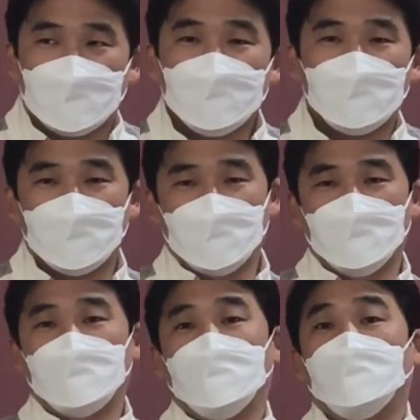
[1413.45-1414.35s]
그
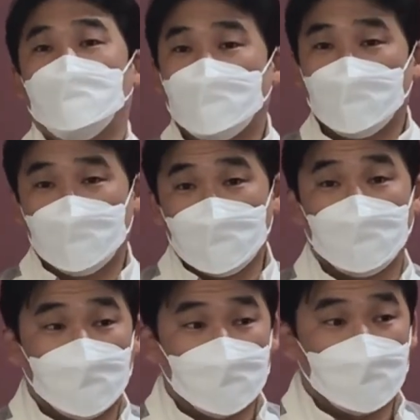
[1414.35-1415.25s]
외에 또 할 일들이
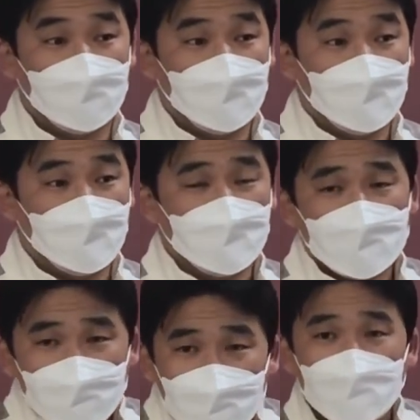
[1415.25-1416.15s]
있지만
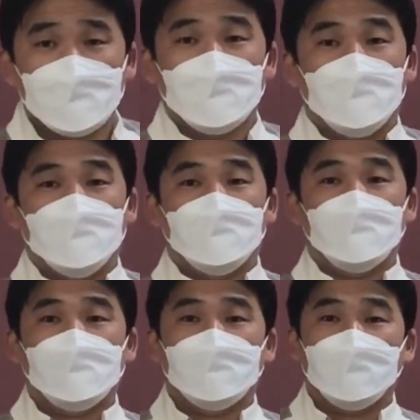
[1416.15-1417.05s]
틈만 나면 계속
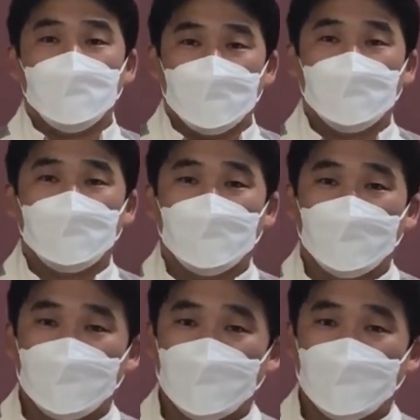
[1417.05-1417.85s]
우리가 이렇게 해야 되고.